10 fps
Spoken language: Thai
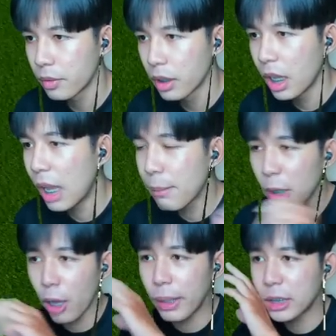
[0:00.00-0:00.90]
เฮ้ยมัน
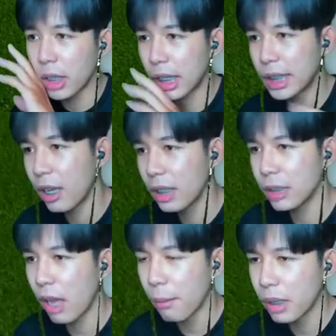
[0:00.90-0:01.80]
รอวันช็อตอย่างเดียวเลย
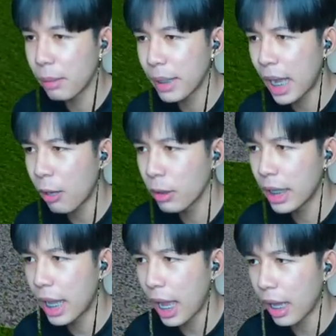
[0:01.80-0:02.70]
นี่หว่ามันก็ไม่เข้าเลย
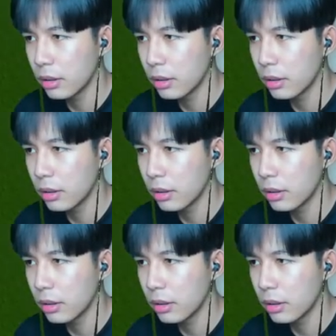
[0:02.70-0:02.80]
อ่ะ